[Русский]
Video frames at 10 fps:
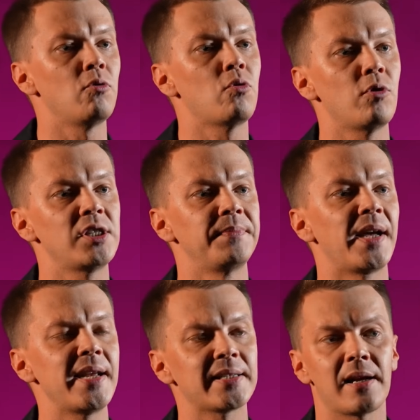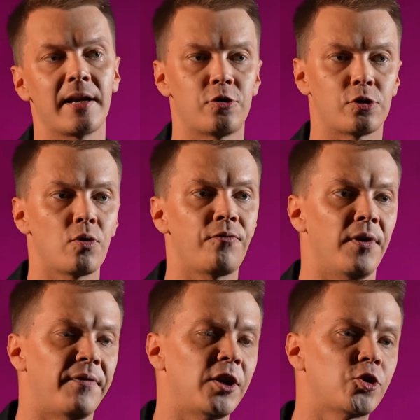уходим на несколько часов
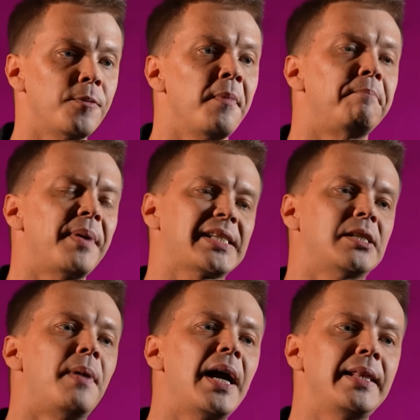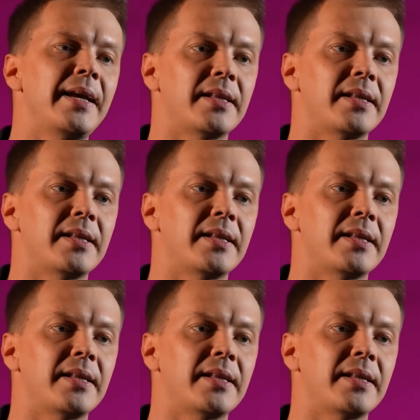в режим максимальной